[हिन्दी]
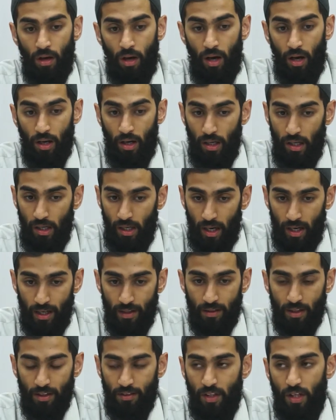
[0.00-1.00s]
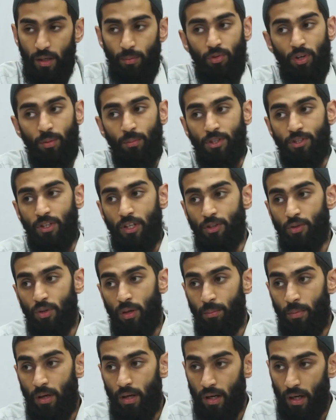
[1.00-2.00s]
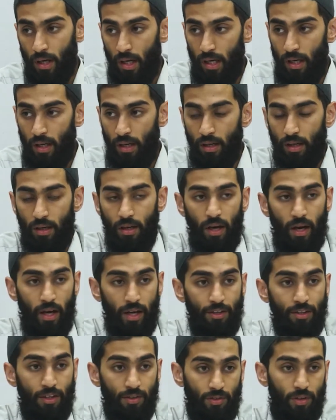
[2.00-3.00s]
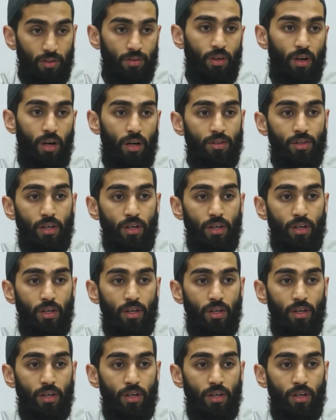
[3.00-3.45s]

अगली आयत का थीम समझ लें जो हम अगली आयत डिस्कस करने